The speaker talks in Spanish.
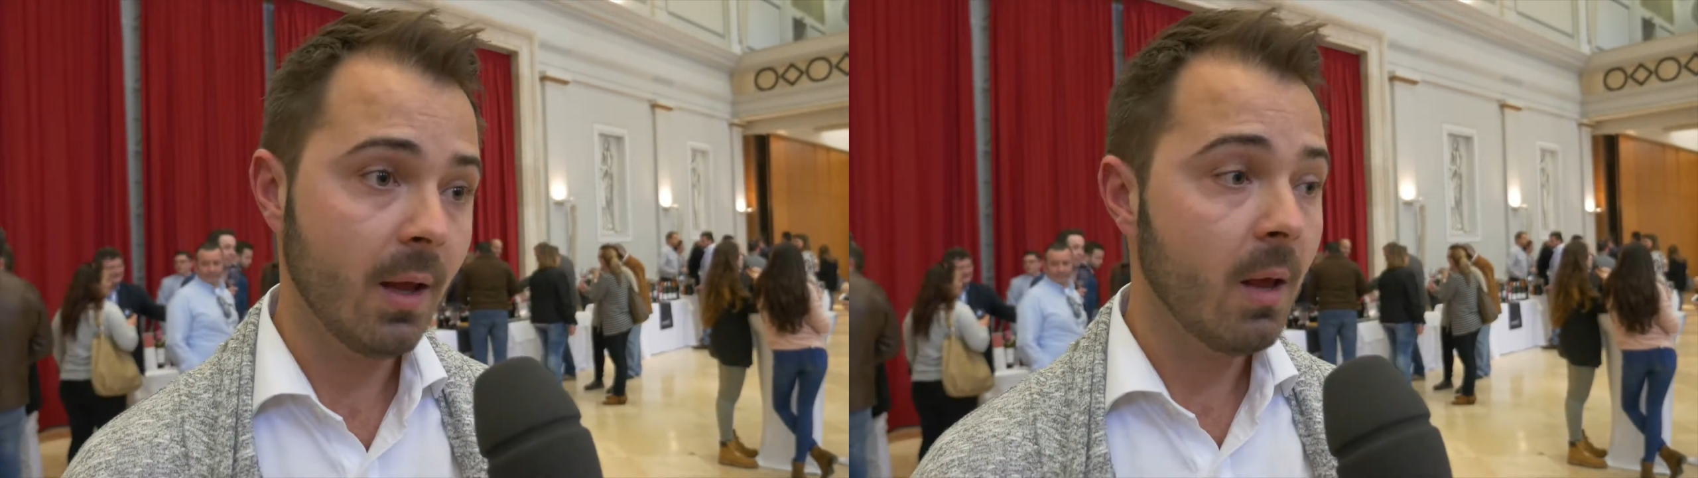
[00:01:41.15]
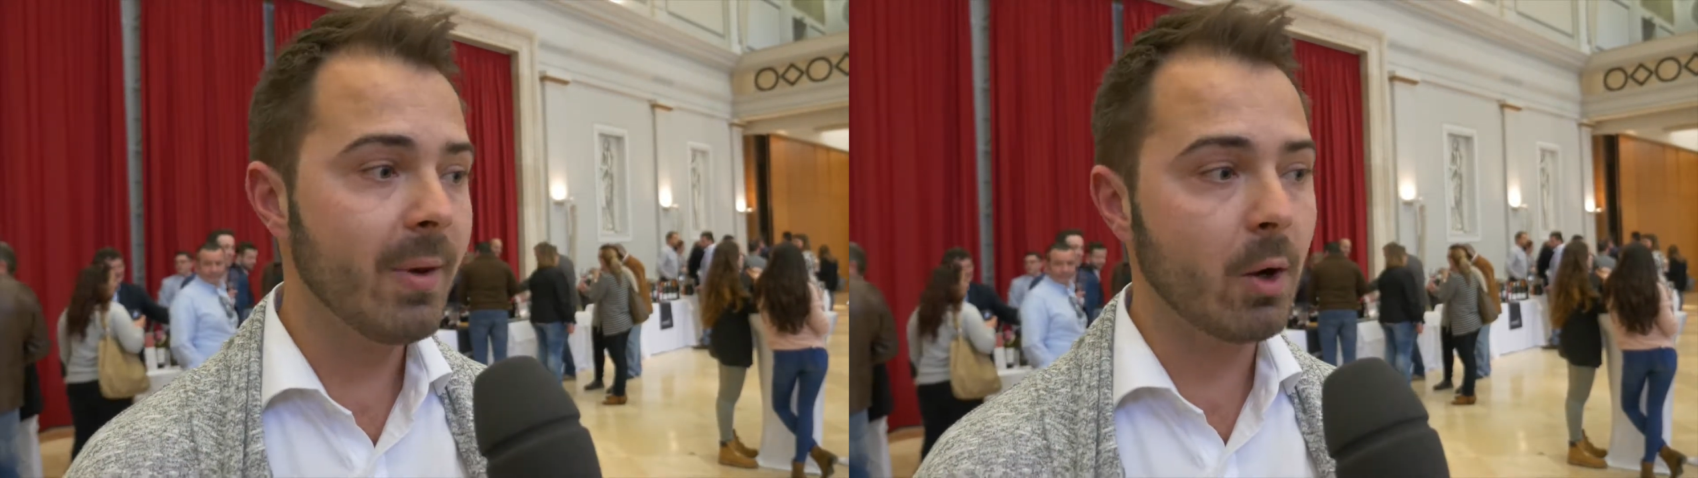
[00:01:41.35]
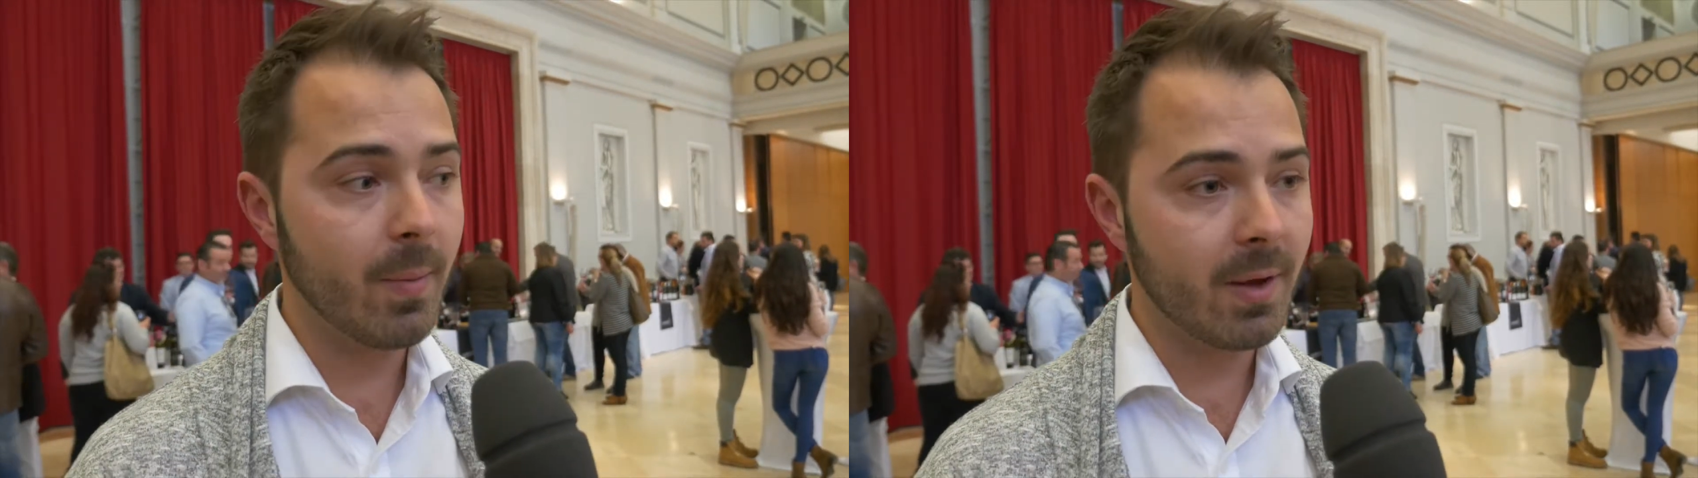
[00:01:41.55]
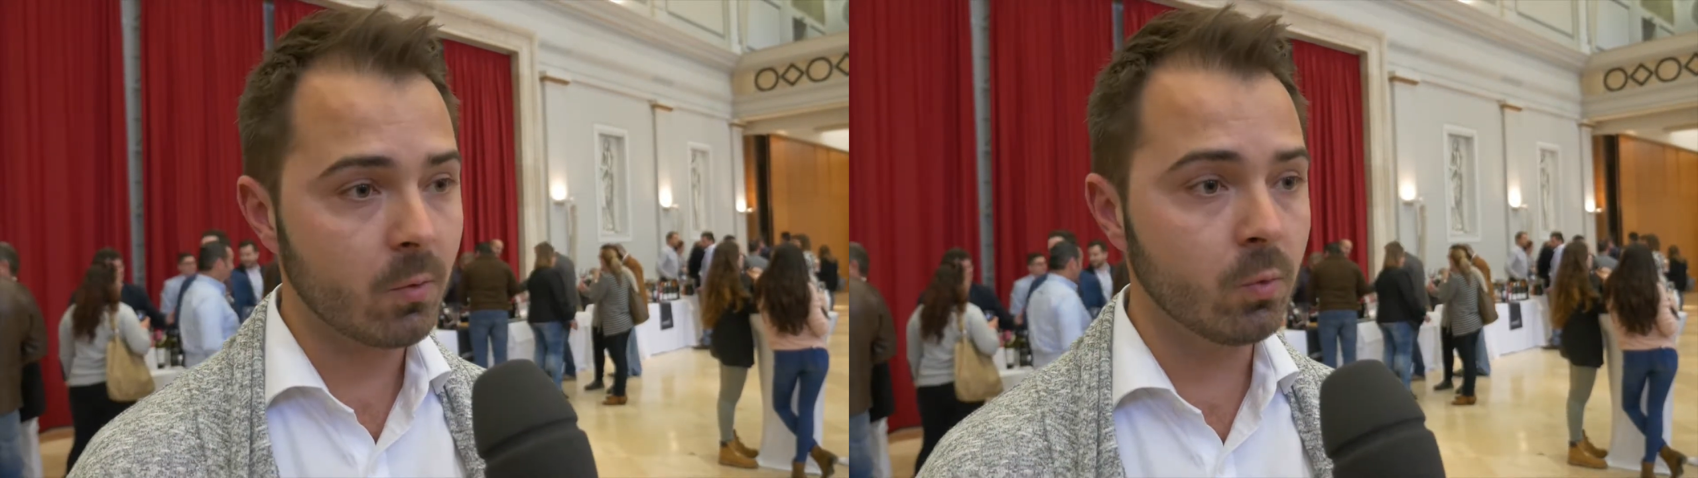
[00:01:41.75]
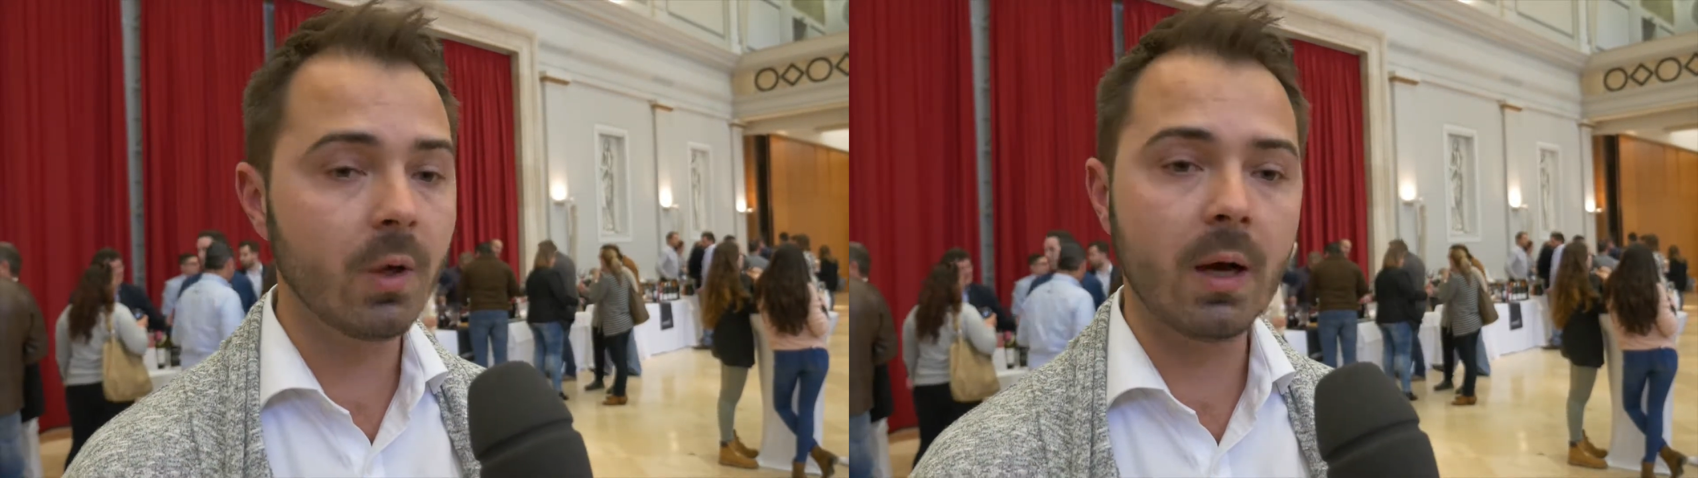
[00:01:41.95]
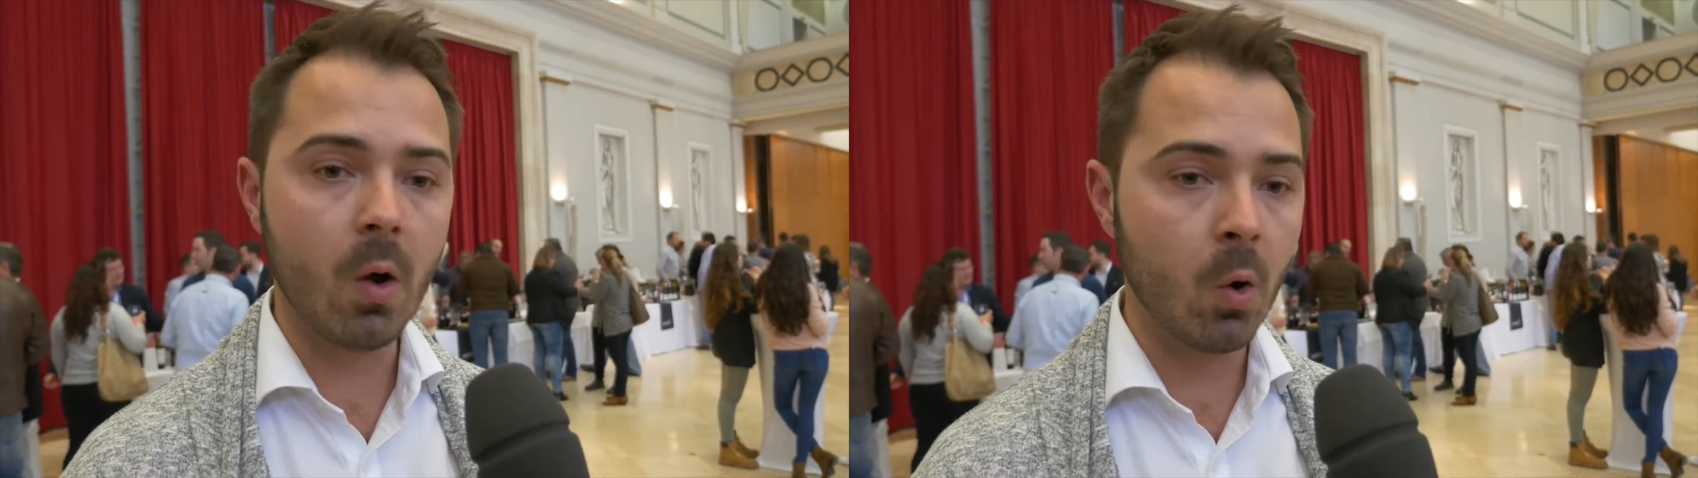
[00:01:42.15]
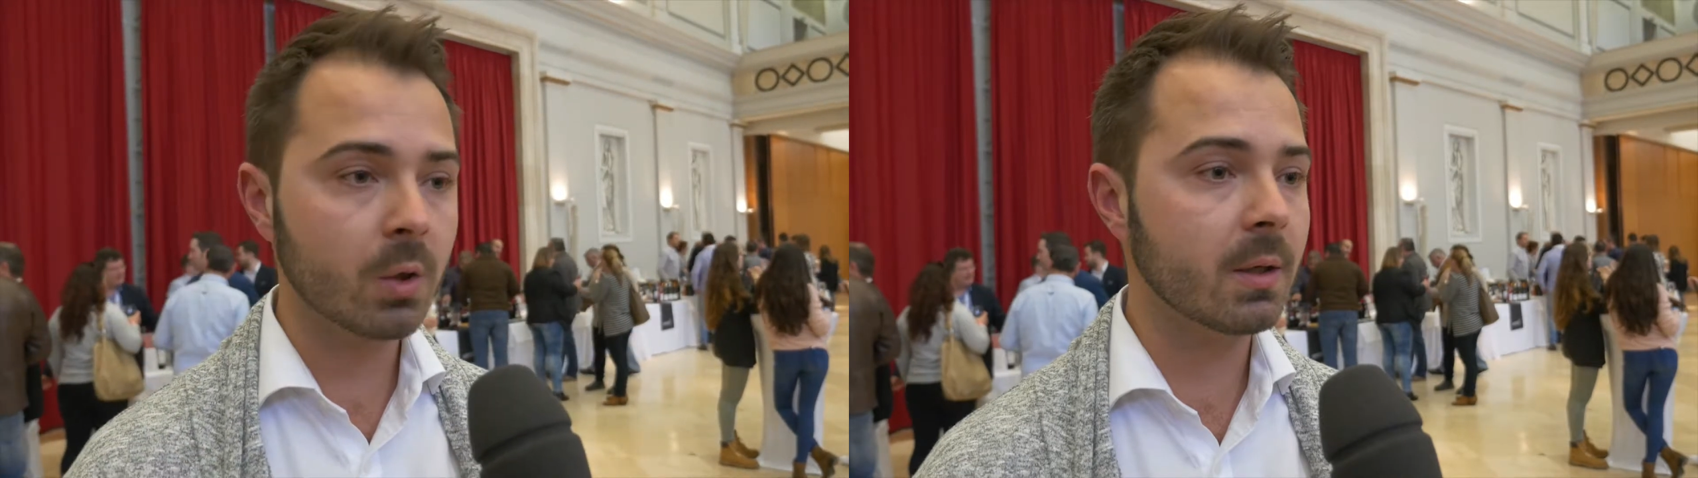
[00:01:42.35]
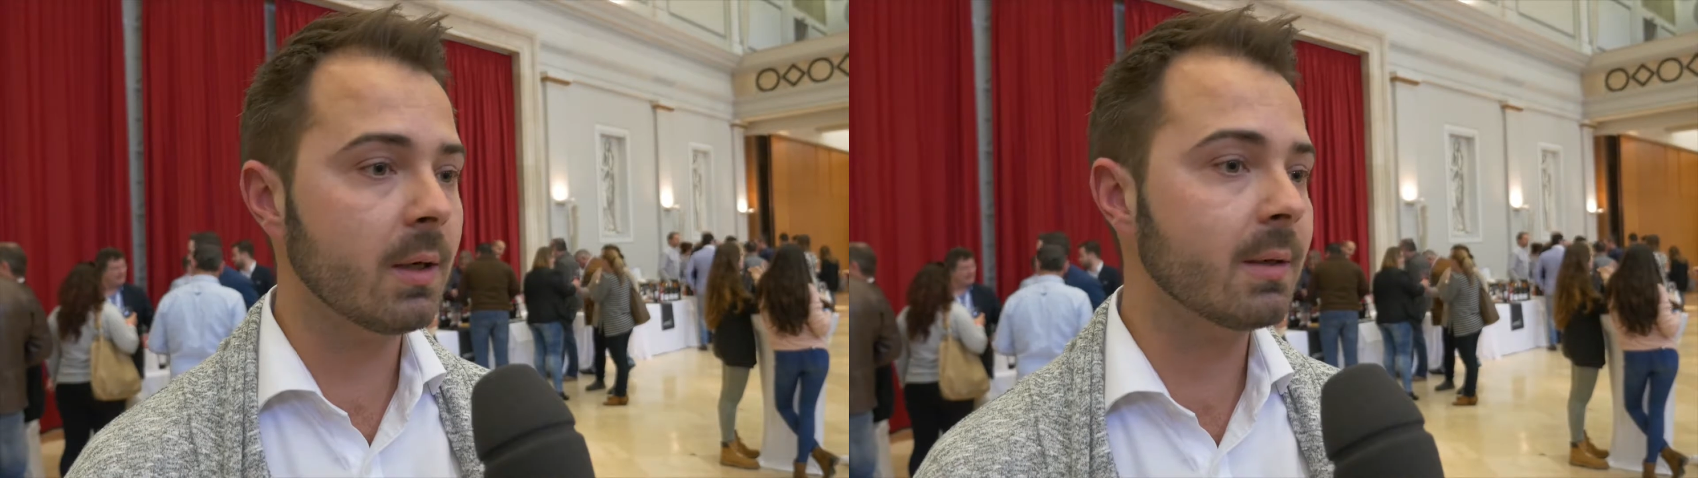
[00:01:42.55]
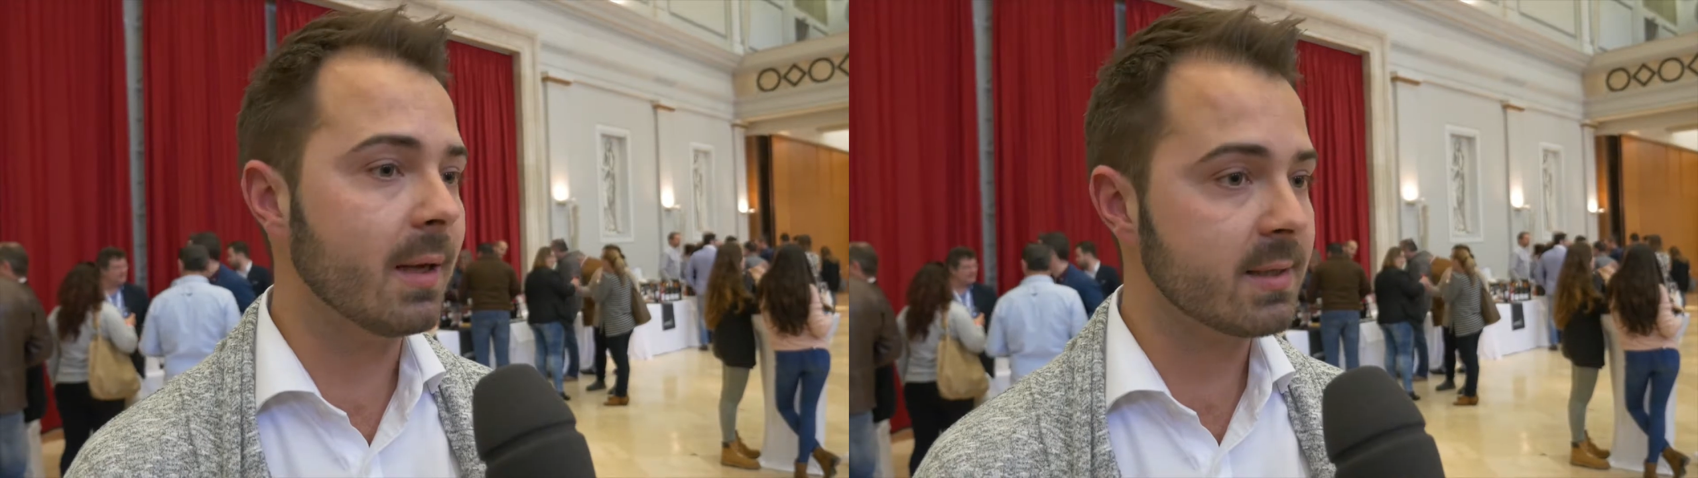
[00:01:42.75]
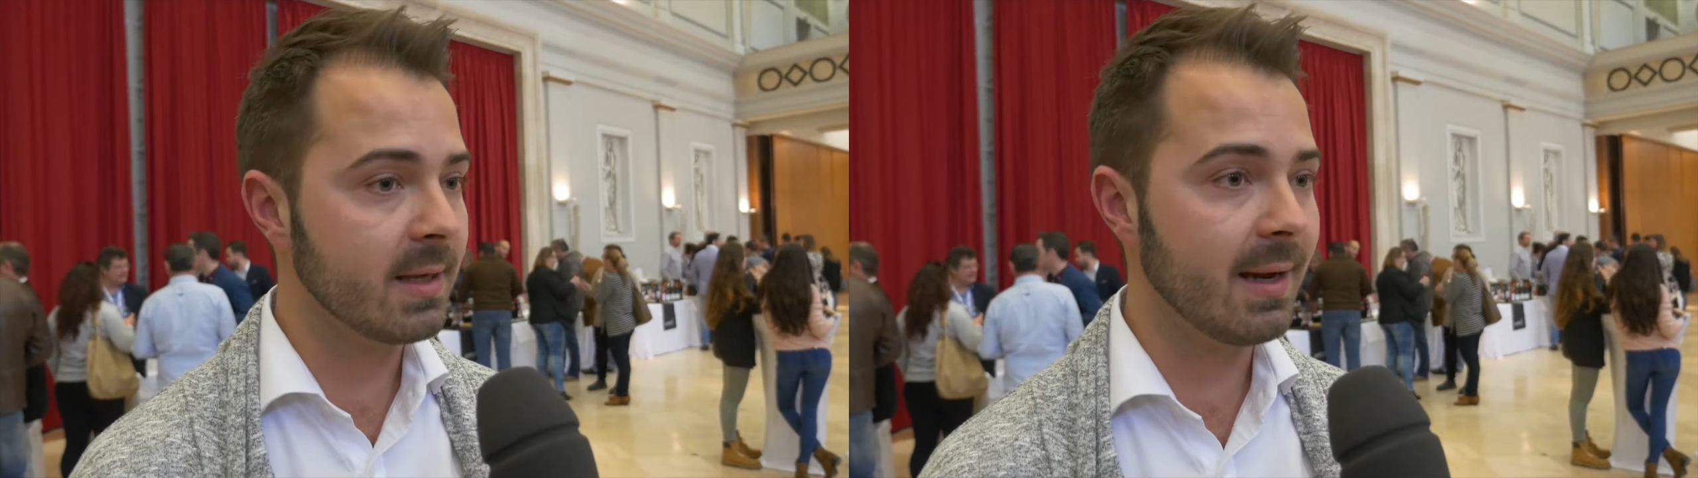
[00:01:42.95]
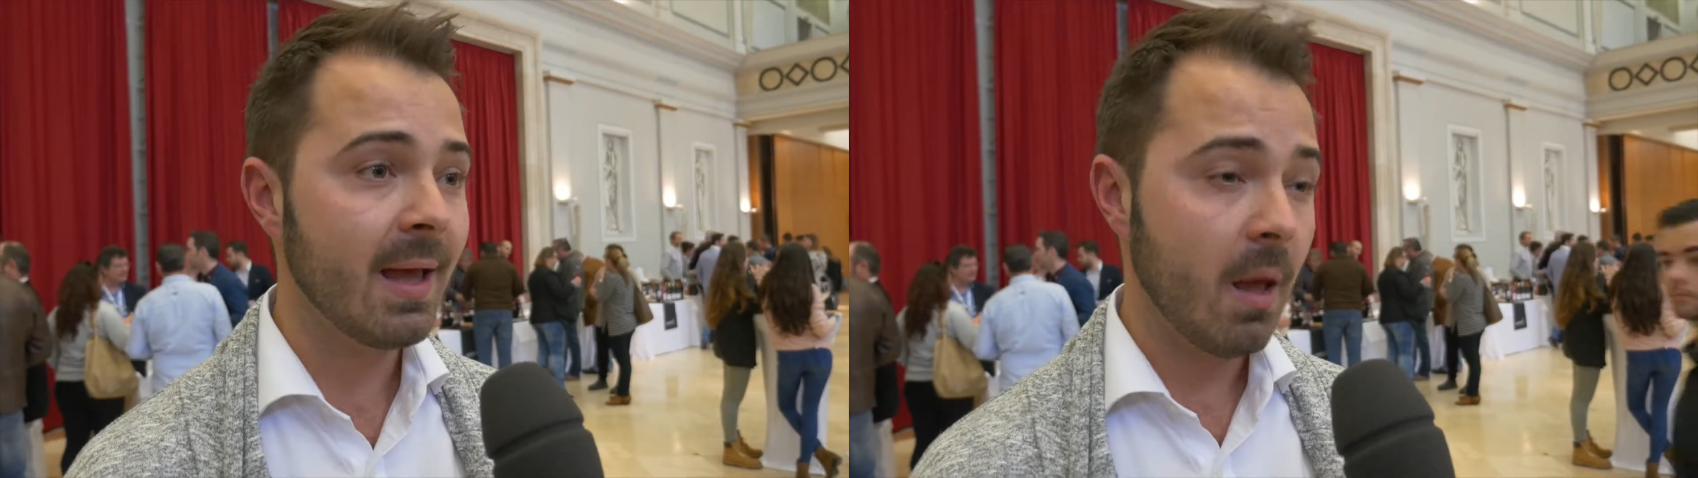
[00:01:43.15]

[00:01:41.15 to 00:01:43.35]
pero beber una, otra, tercera.